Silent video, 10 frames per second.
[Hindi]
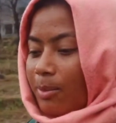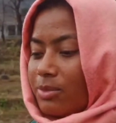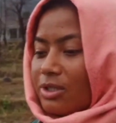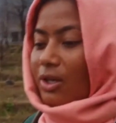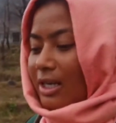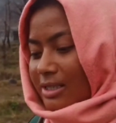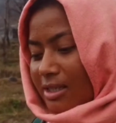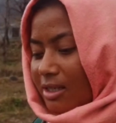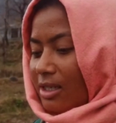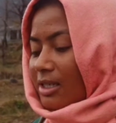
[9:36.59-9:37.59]
मुझे कॉलेज
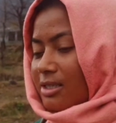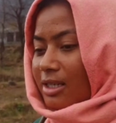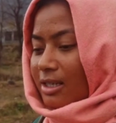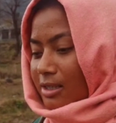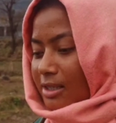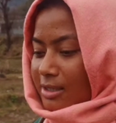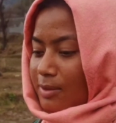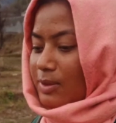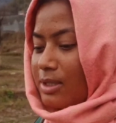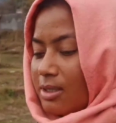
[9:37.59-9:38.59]
जाना नहीं अच्छा लगता है इसकी
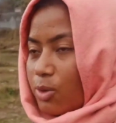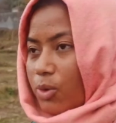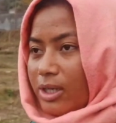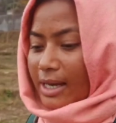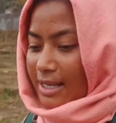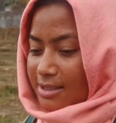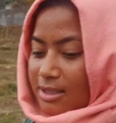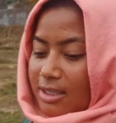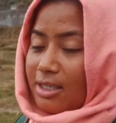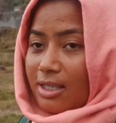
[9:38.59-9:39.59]
वजह से कोई ऐसा
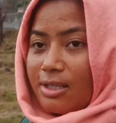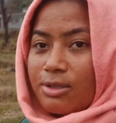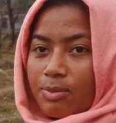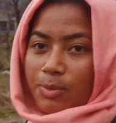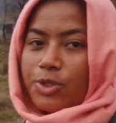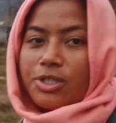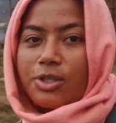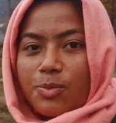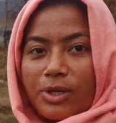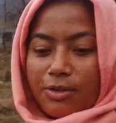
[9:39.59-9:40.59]
दिन नहीं है जिसमें मुझे
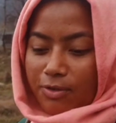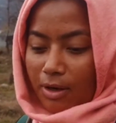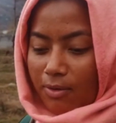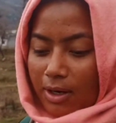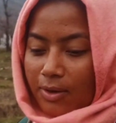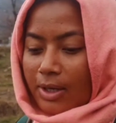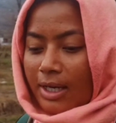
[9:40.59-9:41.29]
सच में ये फील हुआ